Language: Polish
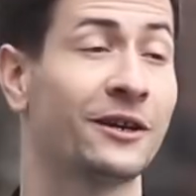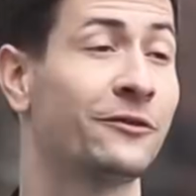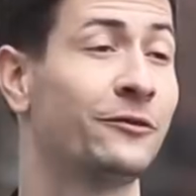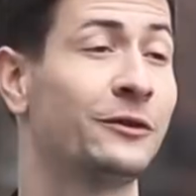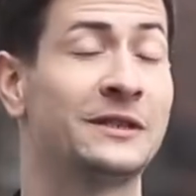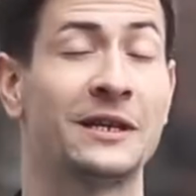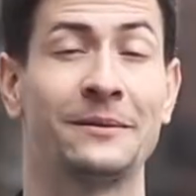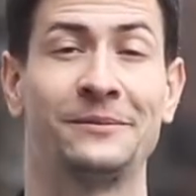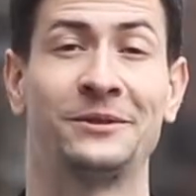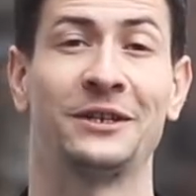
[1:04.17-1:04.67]

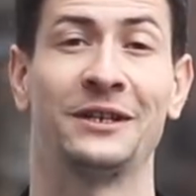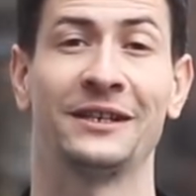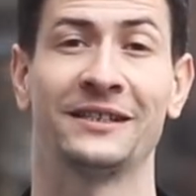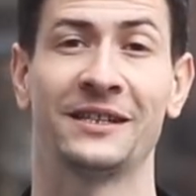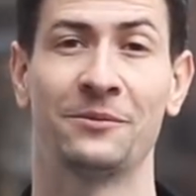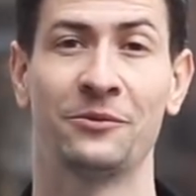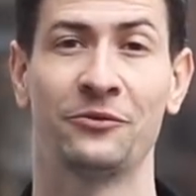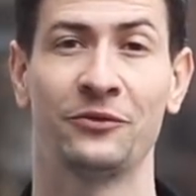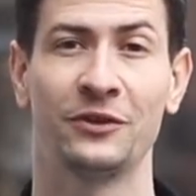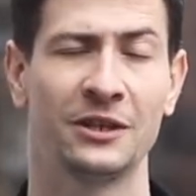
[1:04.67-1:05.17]
zachwycam się
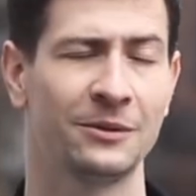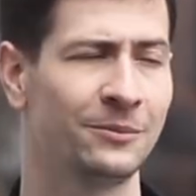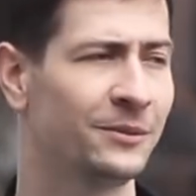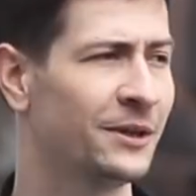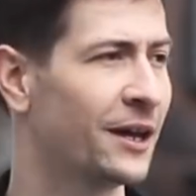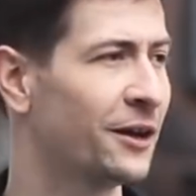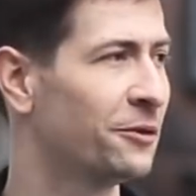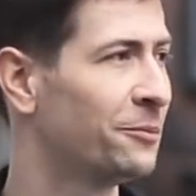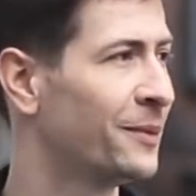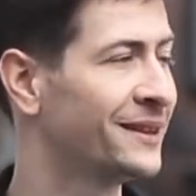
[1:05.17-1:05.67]

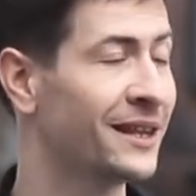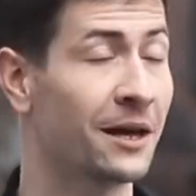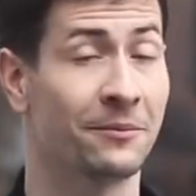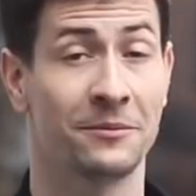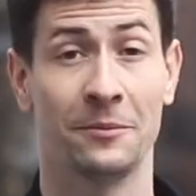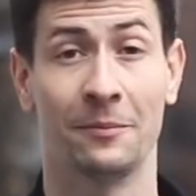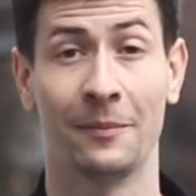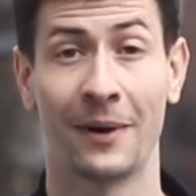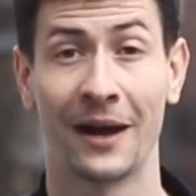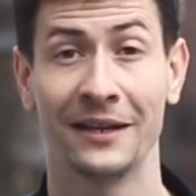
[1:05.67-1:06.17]
niesamowitymi
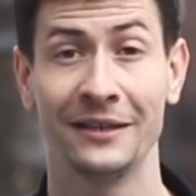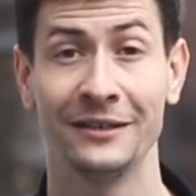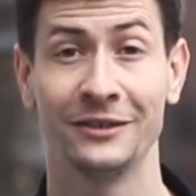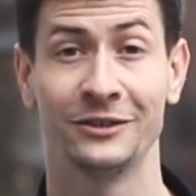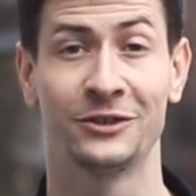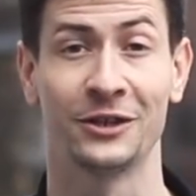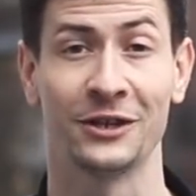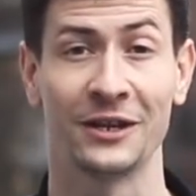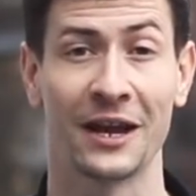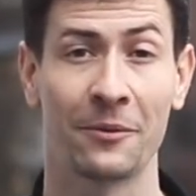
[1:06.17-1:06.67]
aromatami
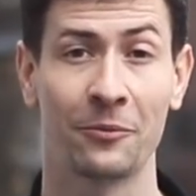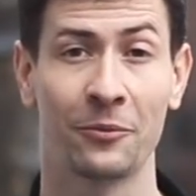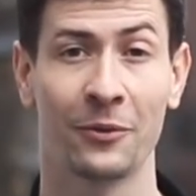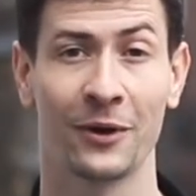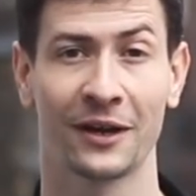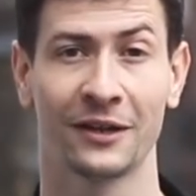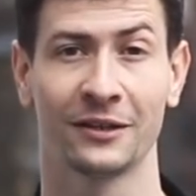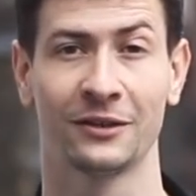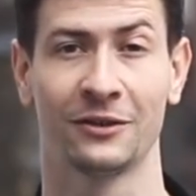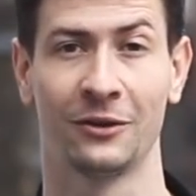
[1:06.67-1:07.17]
malin czy
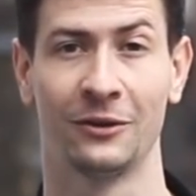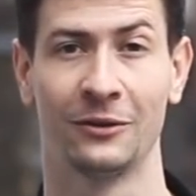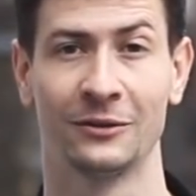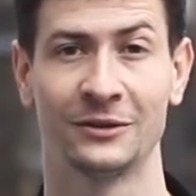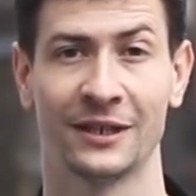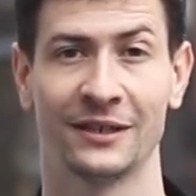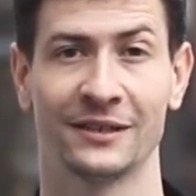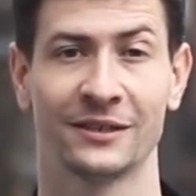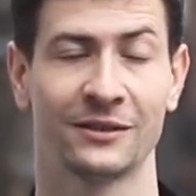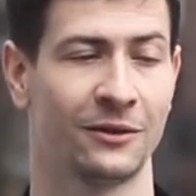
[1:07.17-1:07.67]
jabłek,
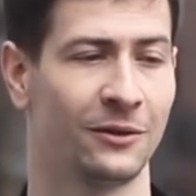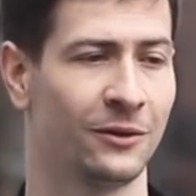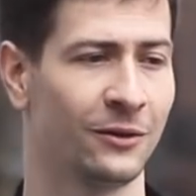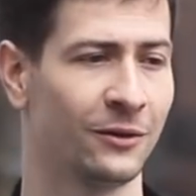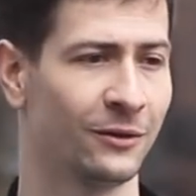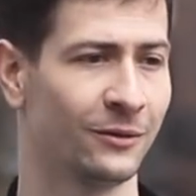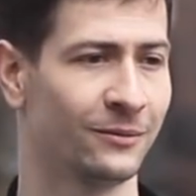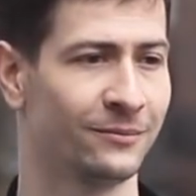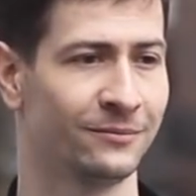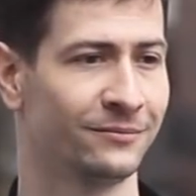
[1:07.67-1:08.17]
to
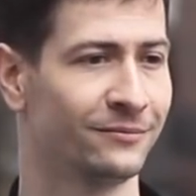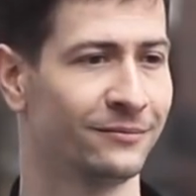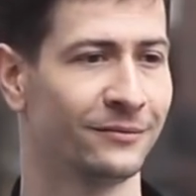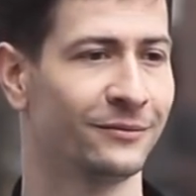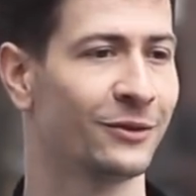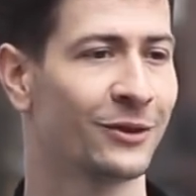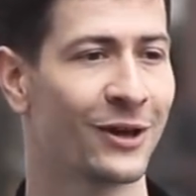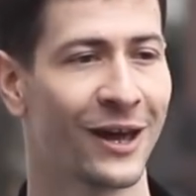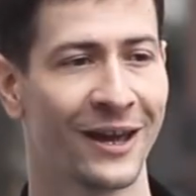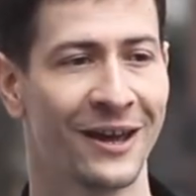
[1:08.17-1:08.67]
często
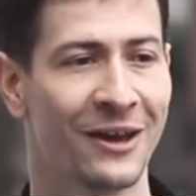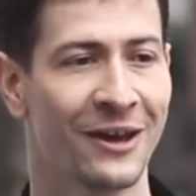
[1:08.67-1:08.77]
mm,